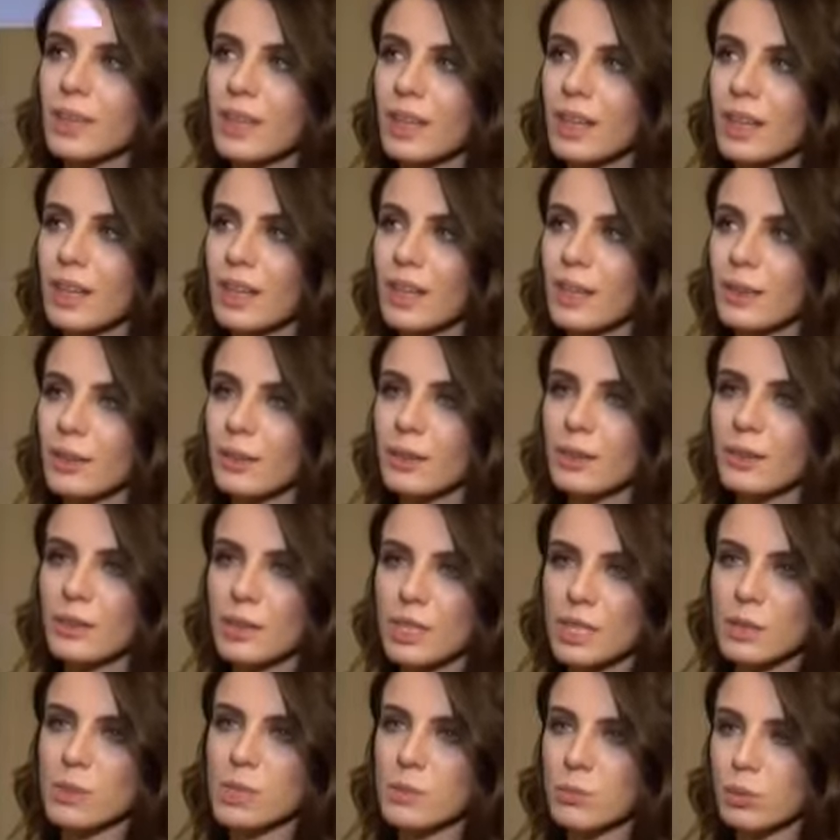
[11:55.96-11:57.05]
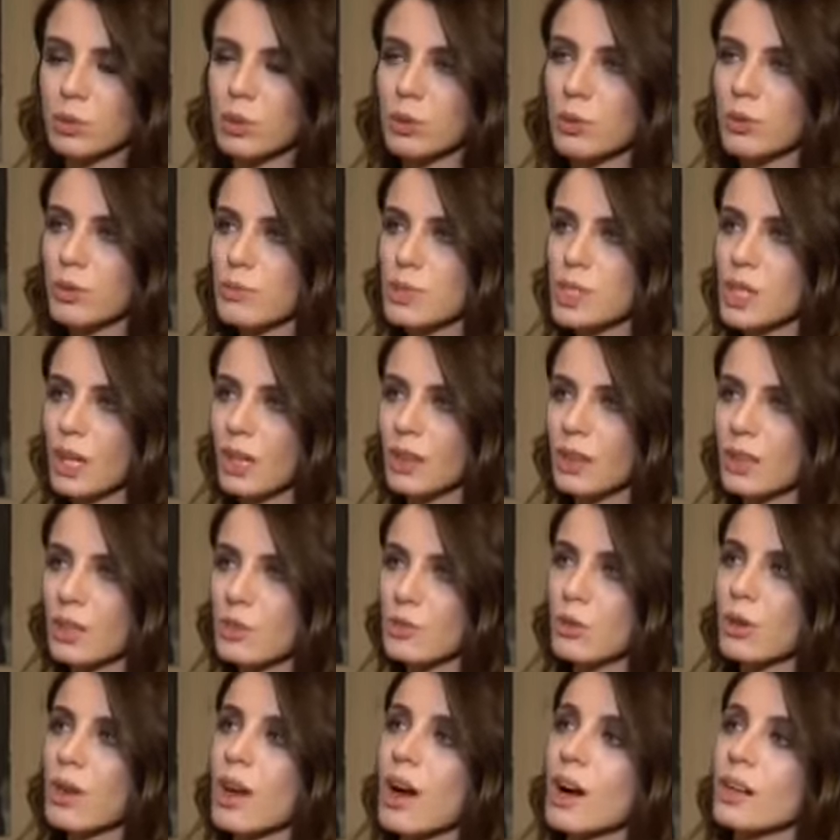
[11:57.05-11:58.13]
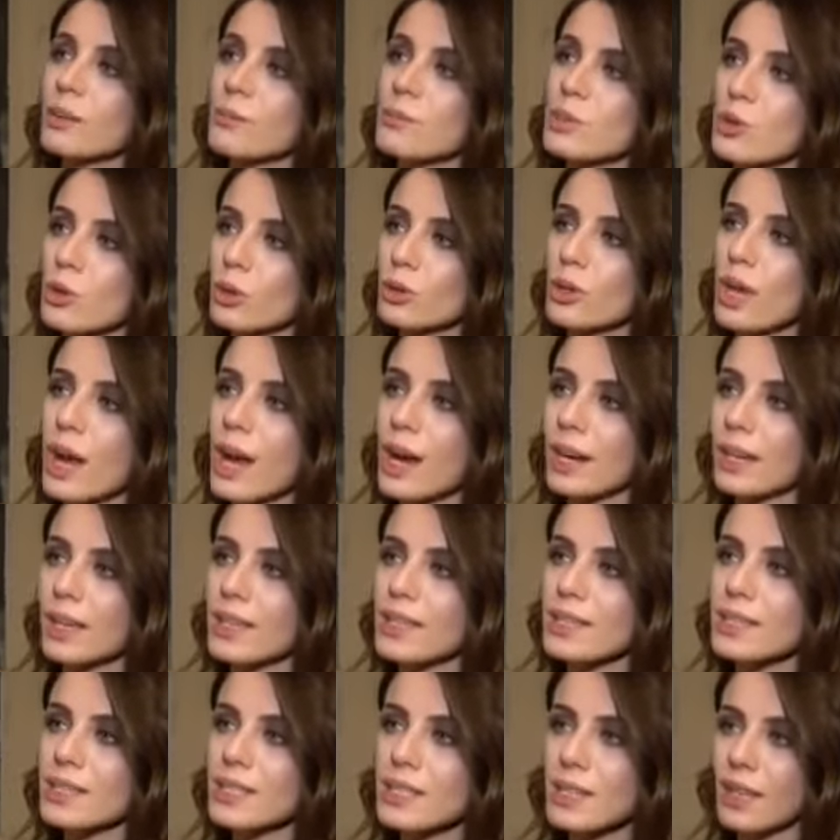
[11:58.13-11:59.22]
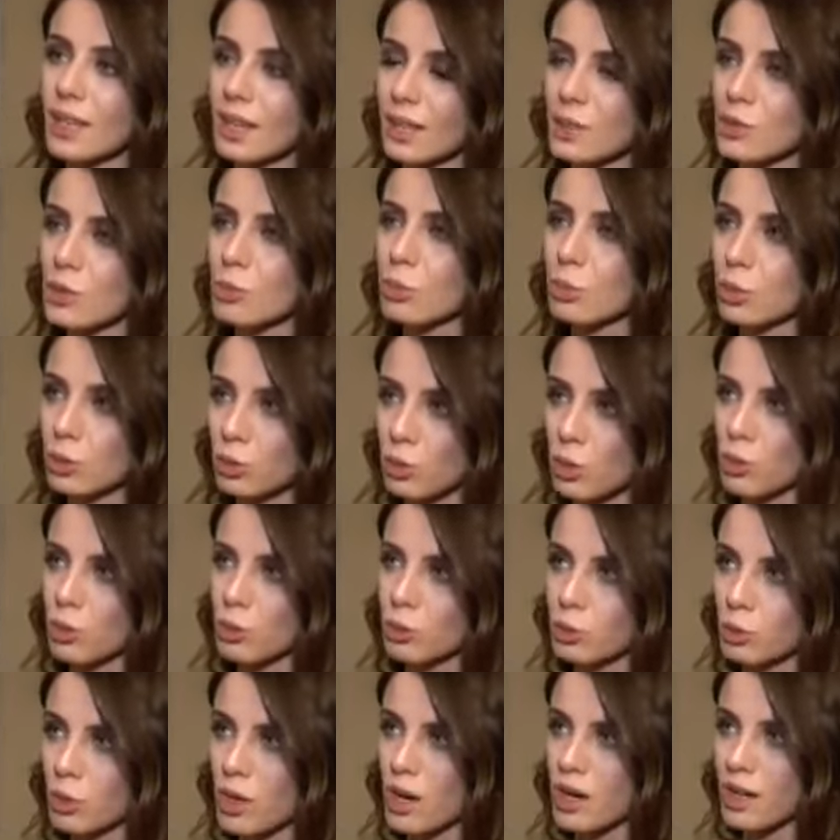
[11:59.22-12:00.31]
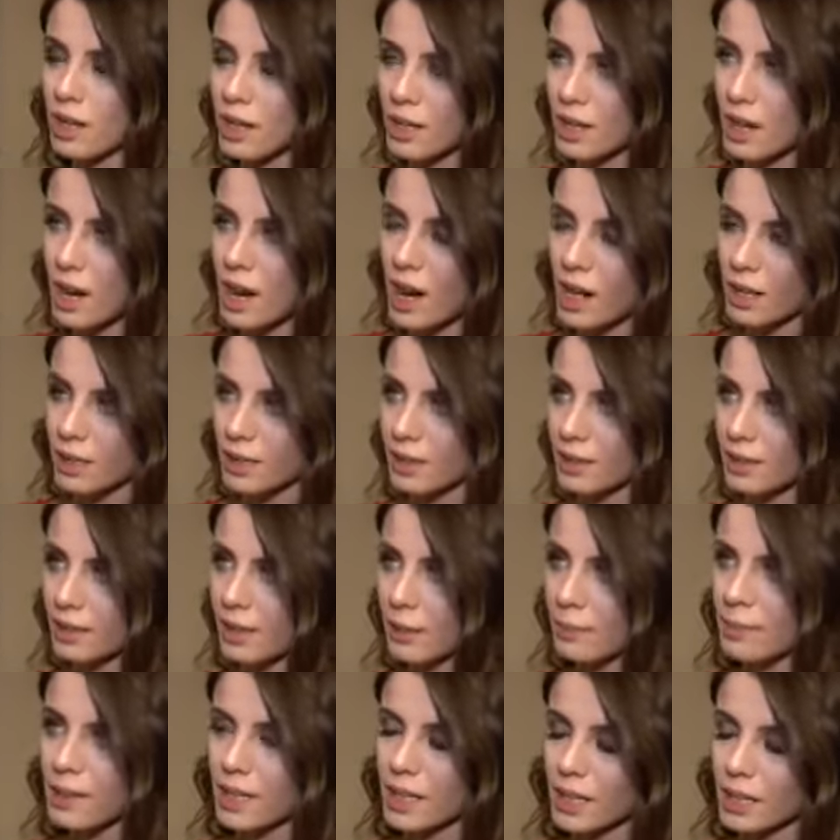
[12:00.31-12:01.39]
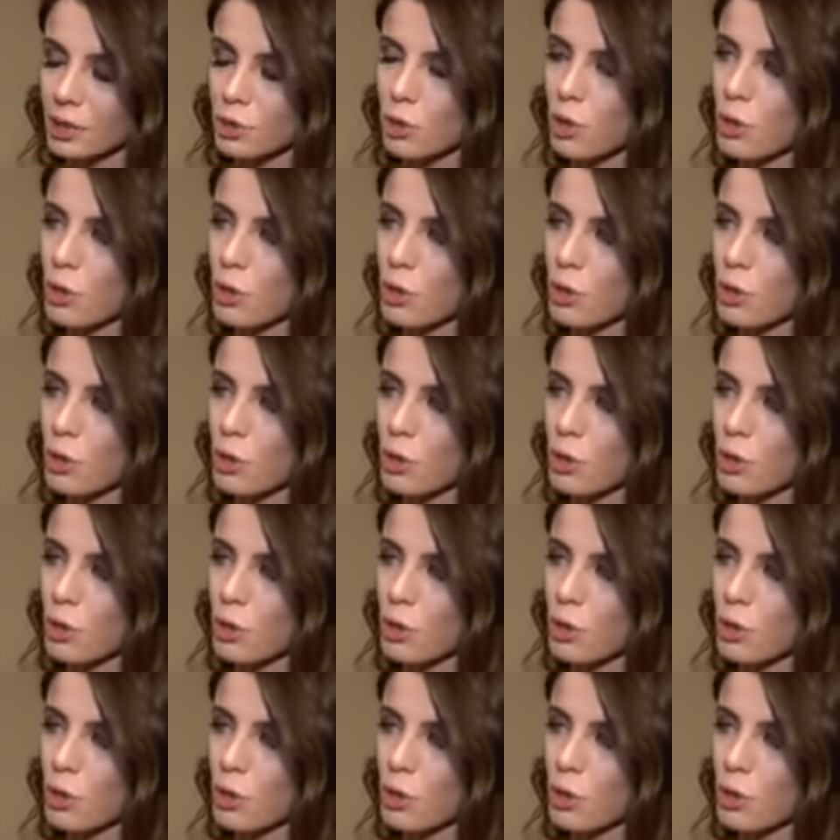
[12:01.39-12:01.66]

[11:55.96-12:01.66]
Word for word: E, işte biz burada film çektik, çok yardımcı oldu herkes, e, çok mutlu olduk Ankara halkıyla bir arada